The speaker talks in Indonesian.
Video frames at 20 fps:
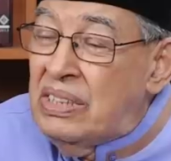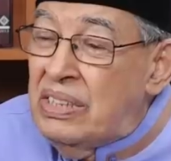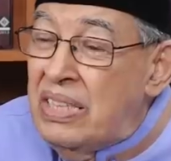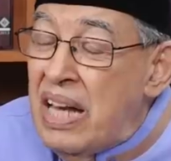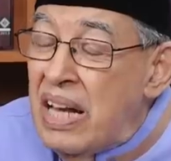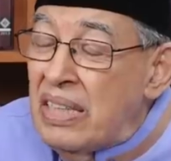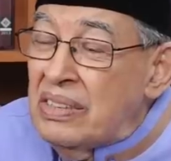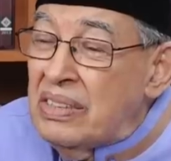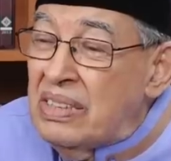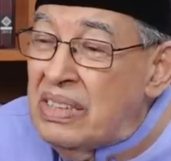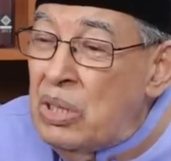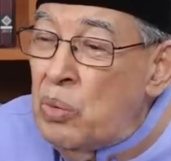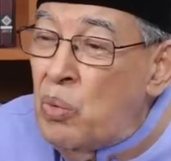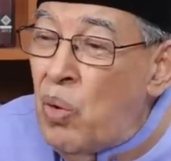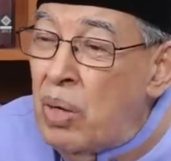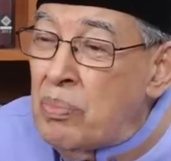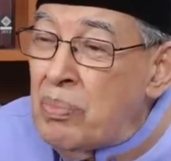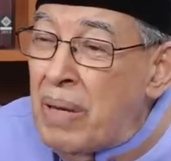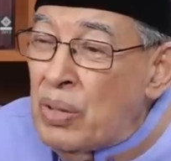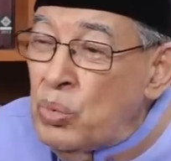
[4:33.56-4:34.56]
dan
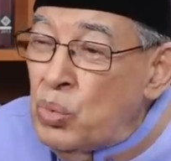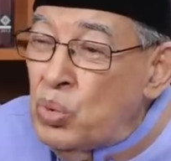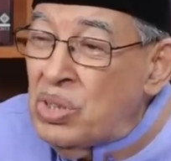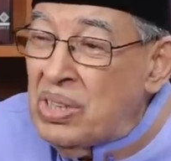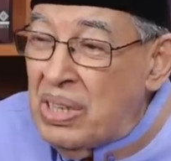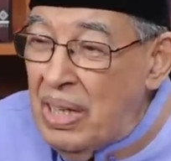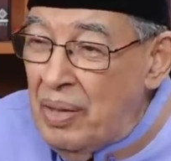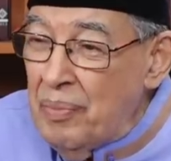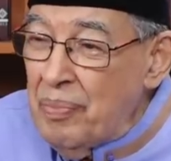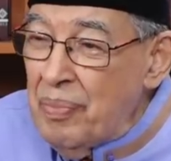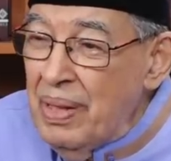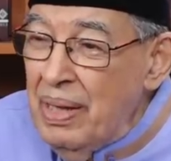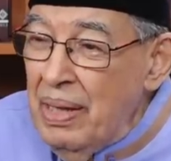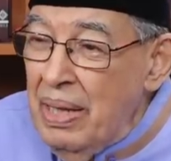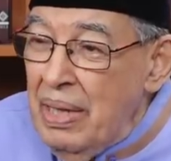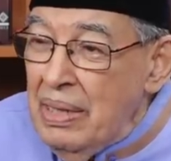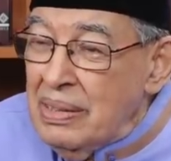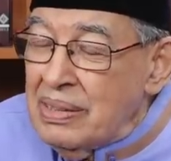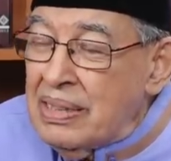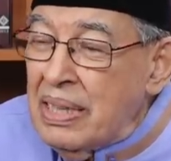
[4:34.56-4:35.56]
jiwa manusia
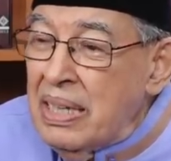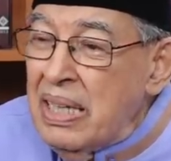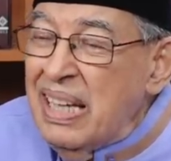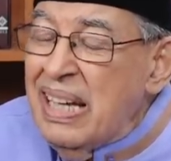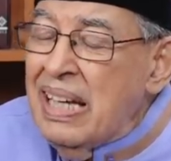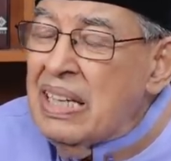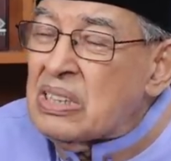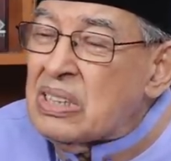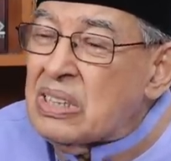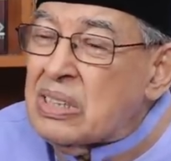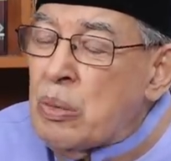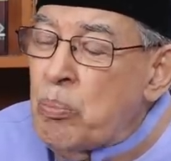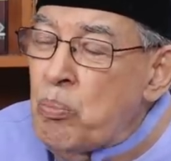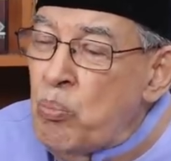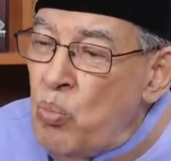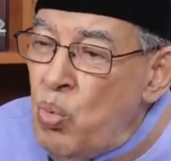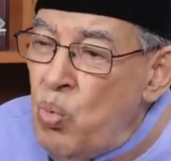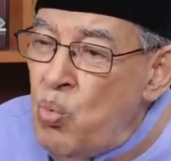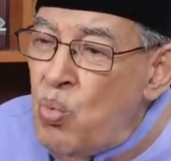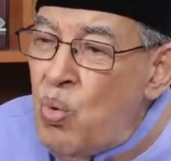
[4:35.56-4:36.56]
sehingga
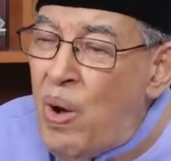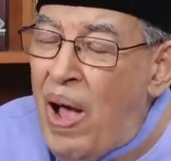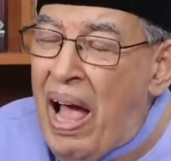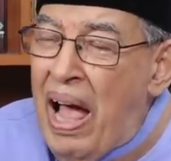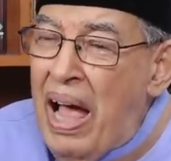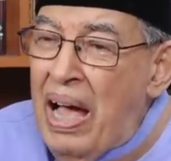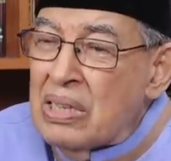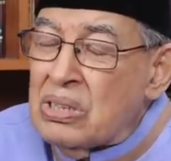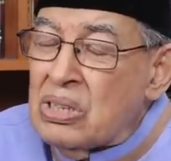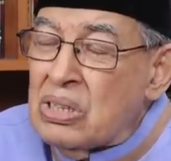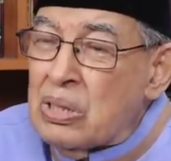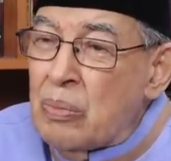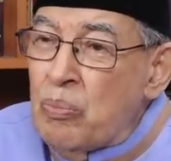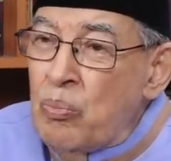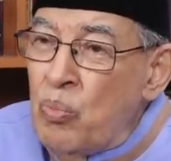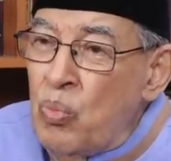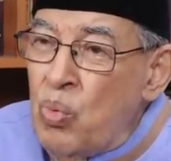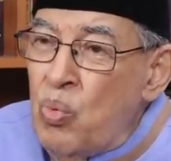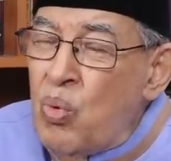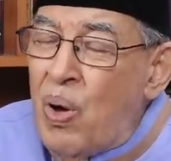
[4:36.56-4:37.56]
semua
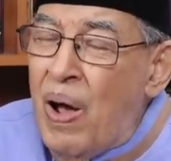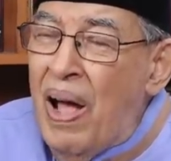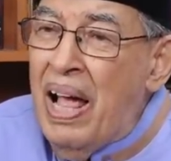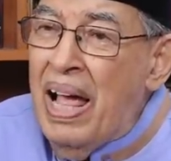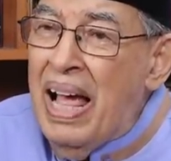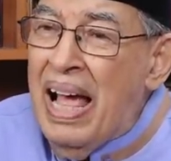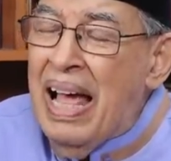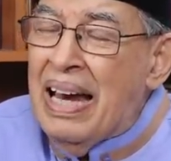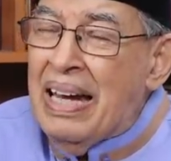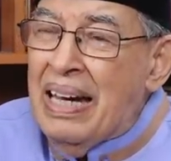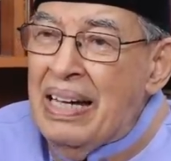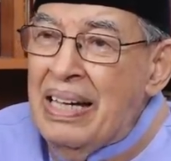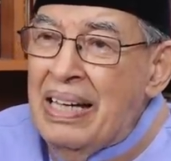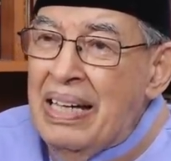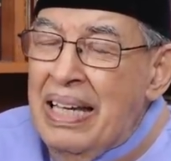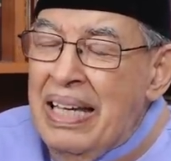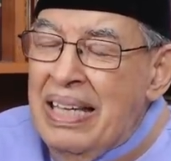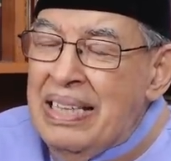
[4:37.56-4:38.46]
semua hal